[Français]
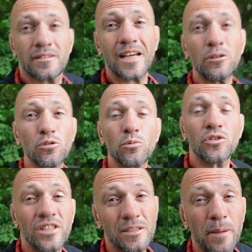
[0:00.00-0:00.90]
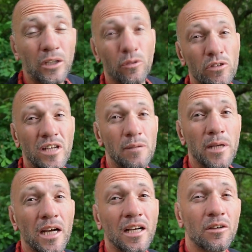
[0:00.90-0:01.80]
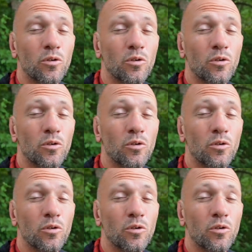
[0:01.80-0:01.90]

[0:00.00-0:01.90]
Salut tout le monde, j'espère que vous allez bien.